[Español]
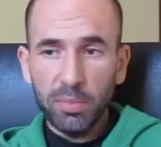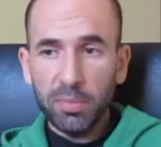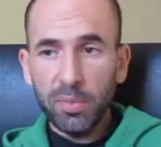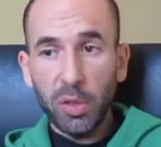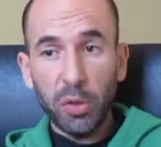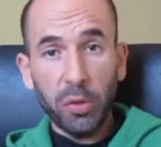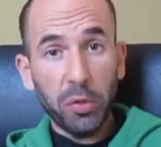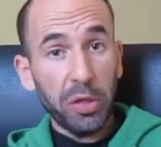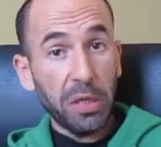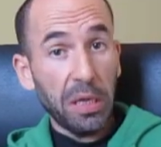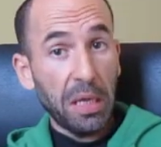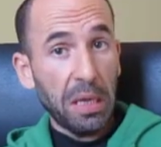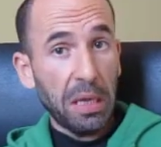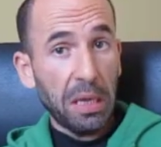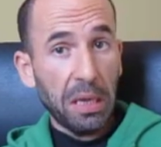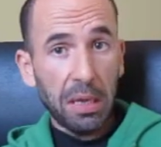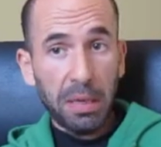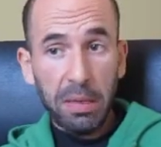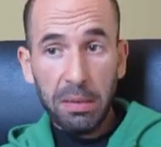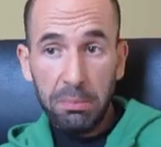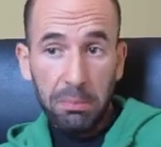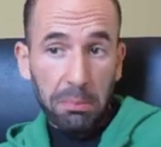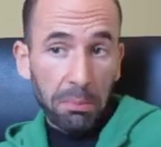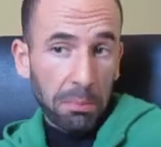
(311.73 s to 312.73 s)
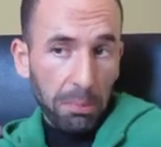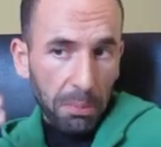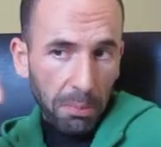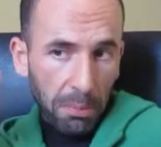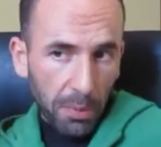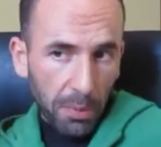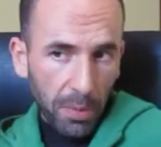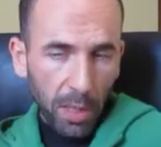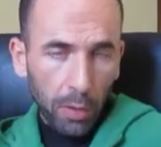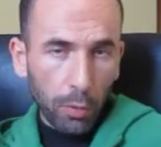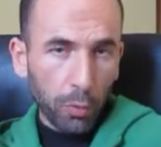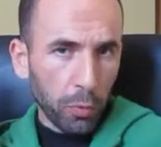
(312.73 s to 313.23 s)
teoría
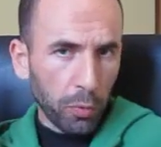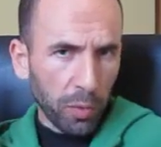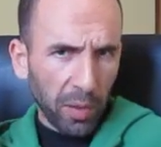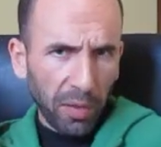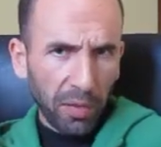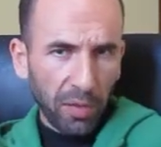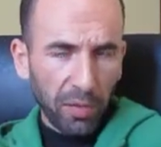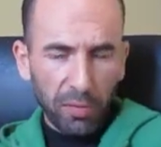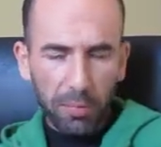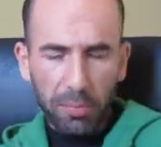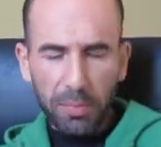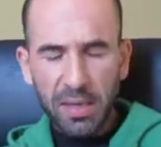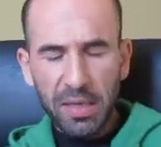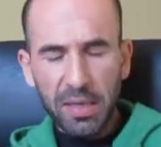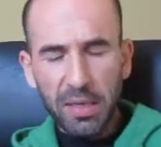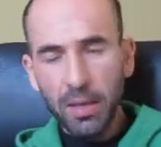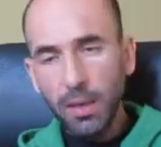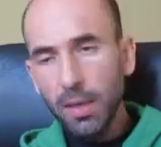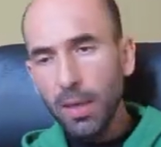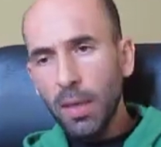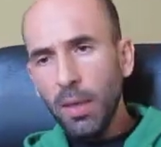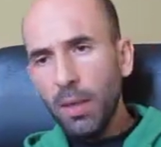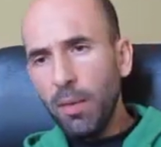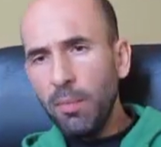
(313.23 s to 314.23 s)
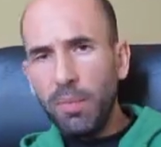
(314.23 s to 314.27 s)
lucubración mía,